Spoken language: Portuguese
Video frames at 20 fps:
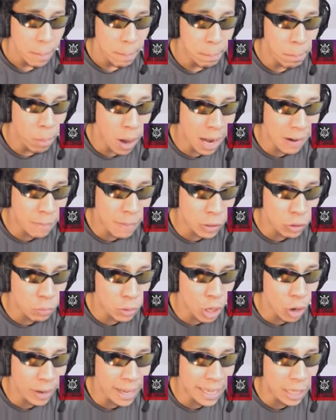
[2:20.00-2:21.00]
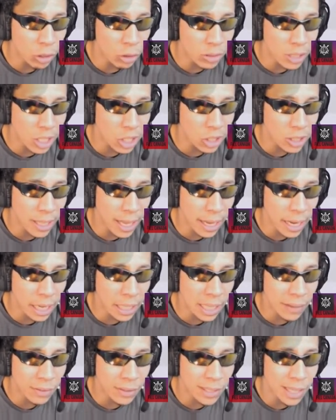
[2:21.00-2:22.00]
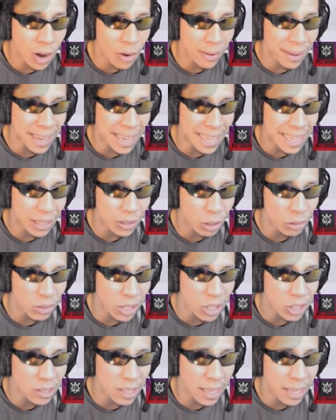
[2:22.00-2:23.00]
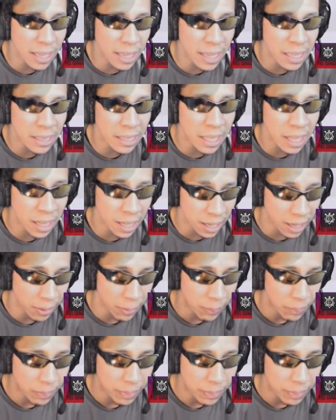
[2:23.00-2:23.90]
Bora mais um de alguém que eu não testei ainda, de alguém que eu não testei ainda.